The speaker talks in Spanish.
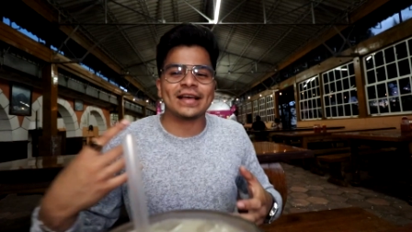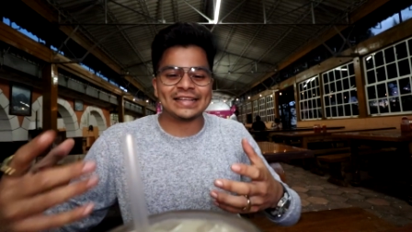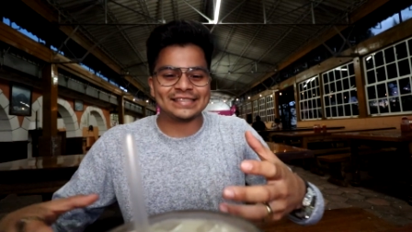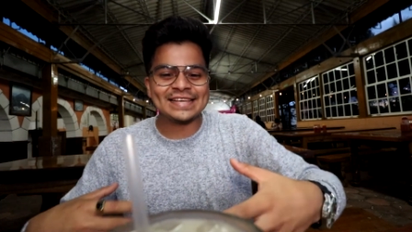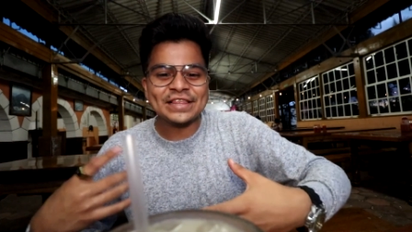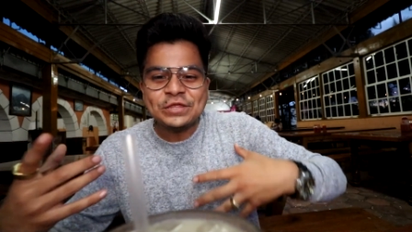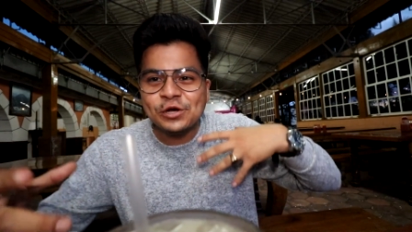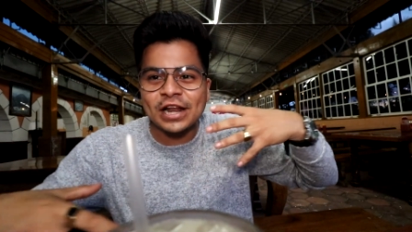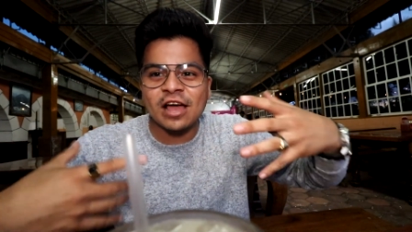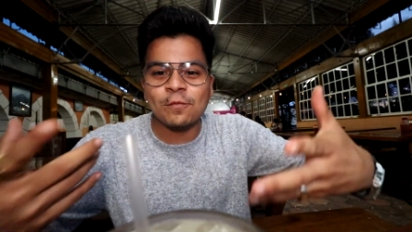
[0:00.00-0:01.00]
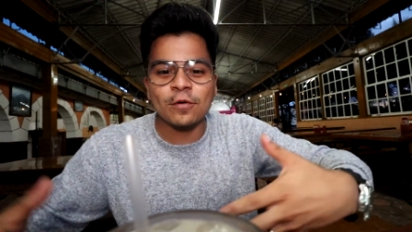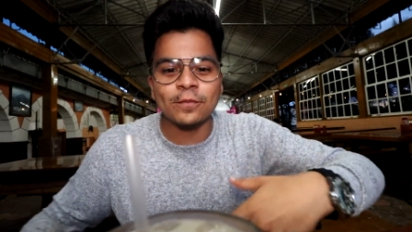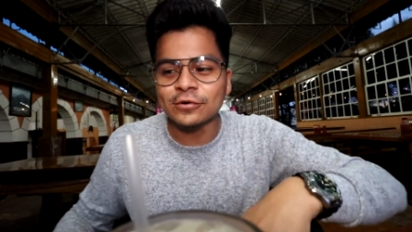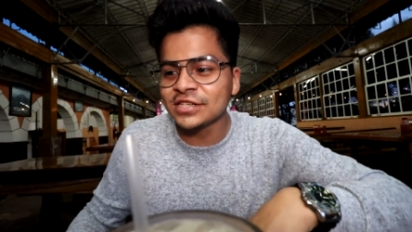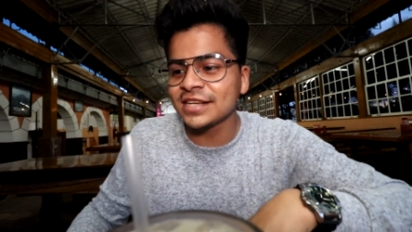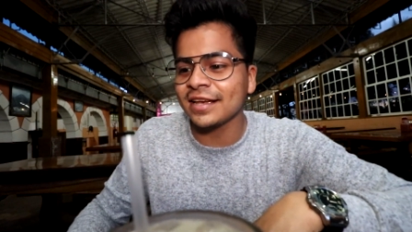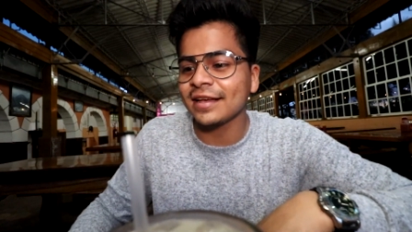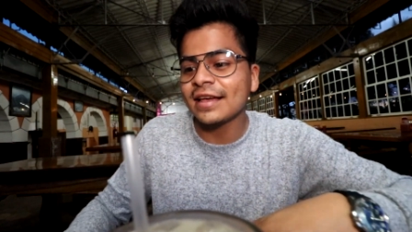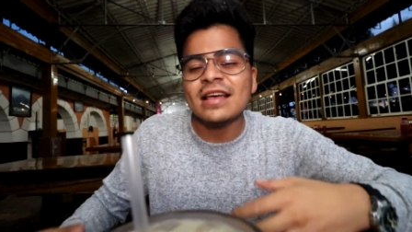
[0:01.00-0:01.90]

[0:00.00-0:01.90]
haciendo las pupusas,